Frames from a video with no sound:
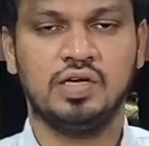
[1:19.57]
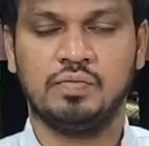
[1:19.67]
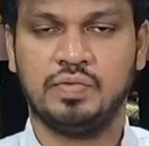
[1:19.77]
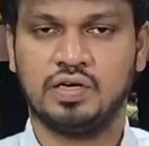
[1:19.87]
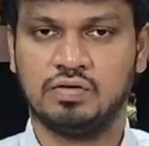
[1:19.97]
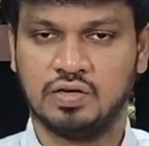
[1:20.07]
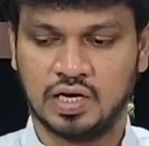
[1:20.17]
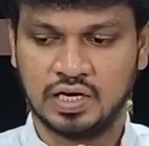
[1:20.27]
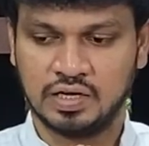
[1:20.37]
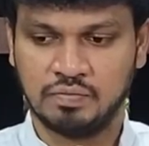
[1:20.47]
మీకు
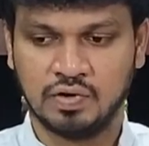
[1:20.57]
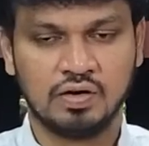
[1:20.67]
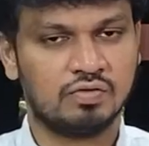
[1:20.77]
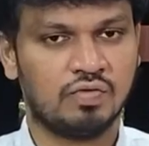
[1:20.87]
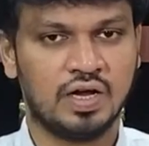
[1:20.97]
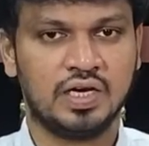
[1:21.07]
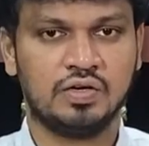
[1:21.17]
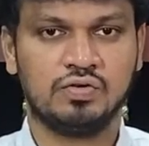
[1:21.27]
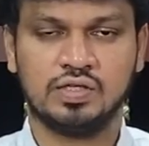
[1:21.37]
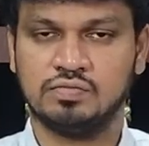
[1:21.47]
అంటే క్వాలిటీ
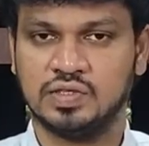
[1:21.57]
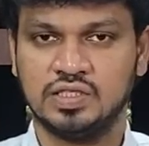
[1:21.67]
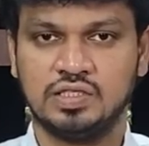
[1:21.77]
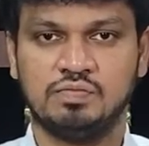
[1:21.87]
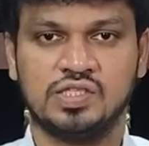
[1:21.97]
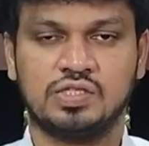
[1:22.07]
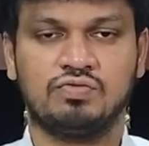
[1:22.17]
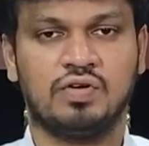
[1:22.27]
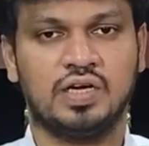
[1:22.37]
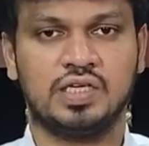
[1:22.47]
కూడా మంచి బెస్ట్
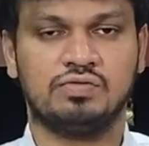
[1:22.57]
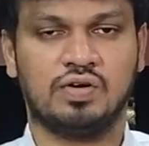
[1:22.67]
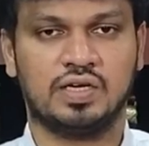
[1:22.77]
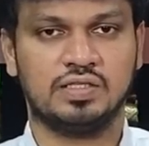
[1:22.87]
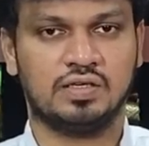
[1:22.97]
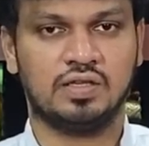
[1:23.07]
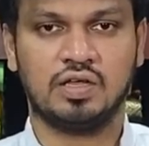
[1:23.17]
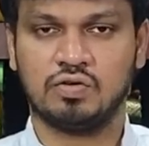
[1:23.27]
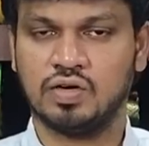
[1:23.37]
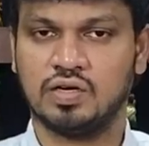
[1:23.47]
క్వాలిటీస్ సారీస్ అన్నీ
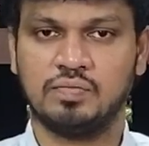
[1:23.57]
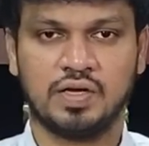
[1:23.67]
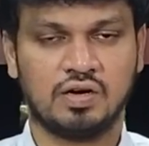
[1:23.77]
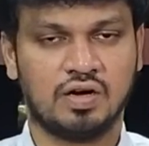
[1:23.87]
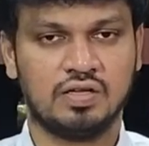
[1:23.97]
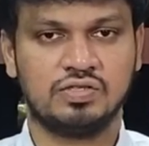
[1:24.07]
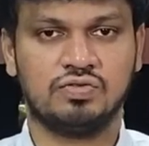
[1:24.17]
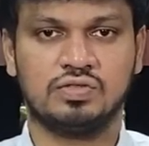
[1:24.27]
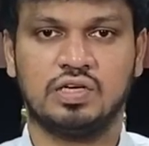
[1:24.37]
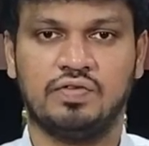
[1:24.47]
కూడా మీకు ఆల్
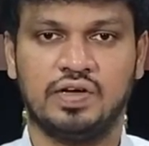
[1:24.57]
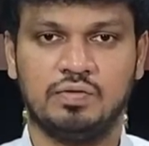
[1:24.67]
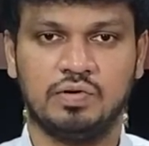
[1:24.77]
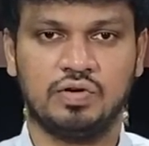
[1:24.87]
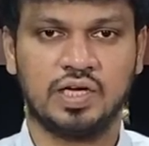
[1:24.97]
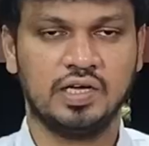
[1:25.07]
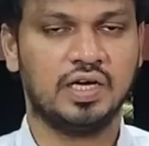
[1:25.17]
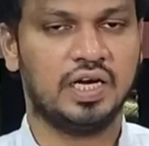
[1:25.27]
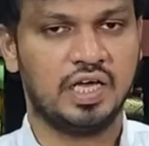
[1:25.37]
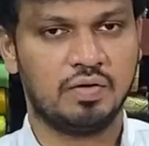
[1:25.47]
స్టోర్స్లో అవైలబుల్ ఉంటాయి
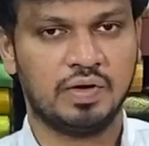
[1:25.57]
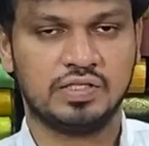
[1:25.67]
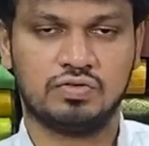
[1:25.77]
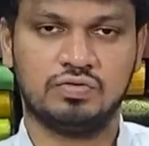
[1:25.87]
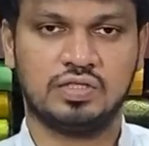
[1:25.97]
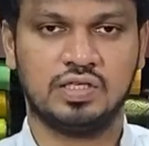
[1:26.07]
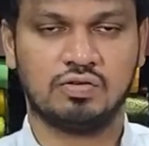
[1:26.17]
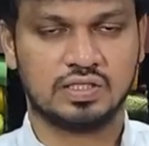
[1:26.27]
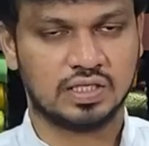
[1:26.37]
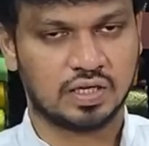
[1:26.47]
నియర్ బై స్టోర్స్ని
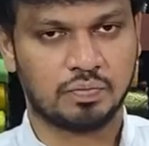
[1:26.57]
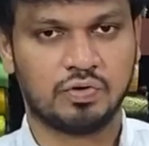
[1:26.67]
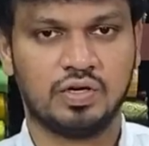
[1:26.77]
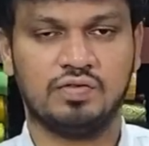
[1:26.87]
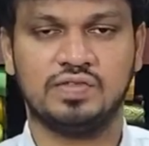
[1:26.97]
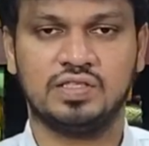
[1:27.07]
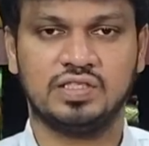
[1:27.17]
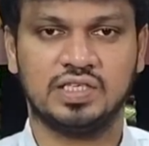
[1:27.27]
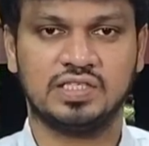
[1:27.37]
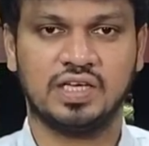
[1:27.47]
ఒకసారి తప్పకుండా విజిట్
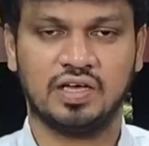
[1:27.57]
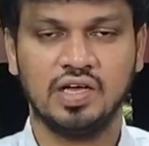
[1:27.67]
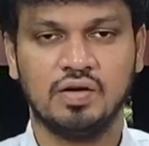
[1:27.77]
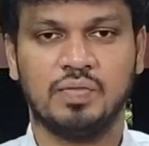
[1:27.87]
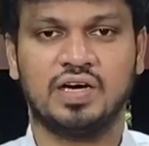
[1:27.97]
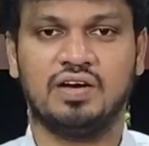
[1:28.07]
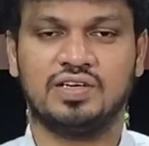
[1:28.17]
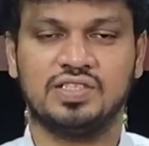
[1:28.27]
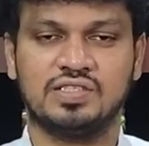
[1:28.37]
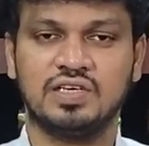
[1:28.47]
చేసి మా
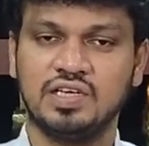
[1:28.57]
కలెక్షన్స్ని